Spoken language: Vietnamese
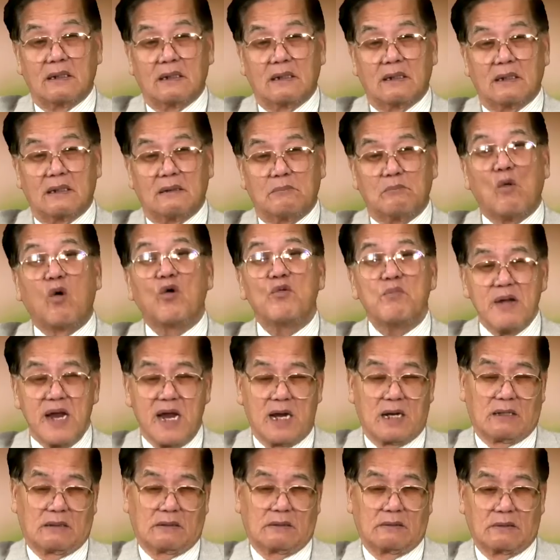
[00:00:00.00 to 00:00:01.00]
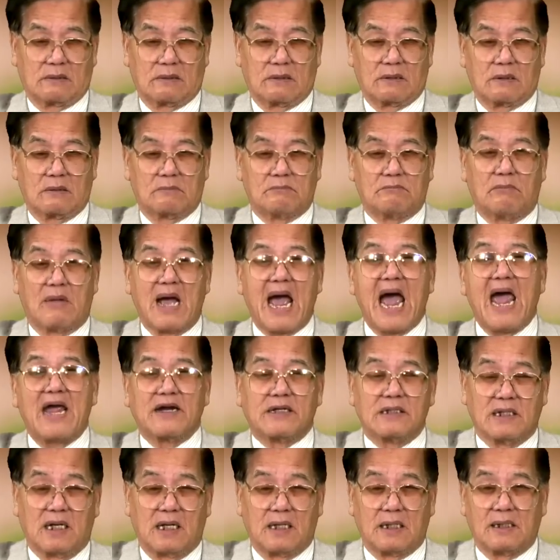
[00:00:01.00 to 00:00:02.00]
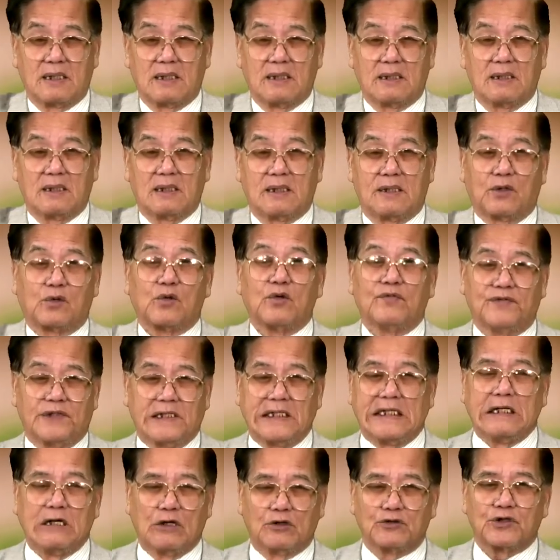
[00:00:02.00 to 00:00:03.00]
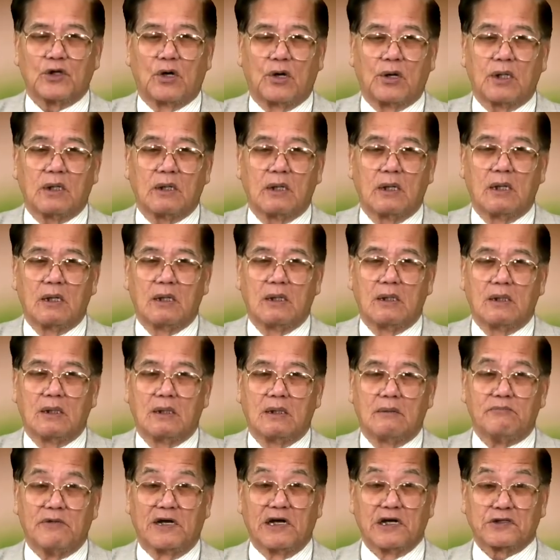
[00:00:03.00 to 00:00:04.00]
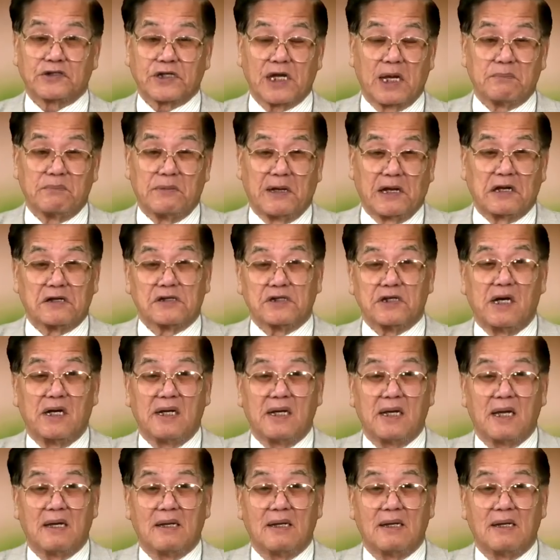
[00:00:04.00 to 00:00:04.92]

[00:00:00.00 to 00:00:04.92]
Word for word: bốn miệng mà hai người, thì quý vị hiểu rồi, miệng trên miệng dưới.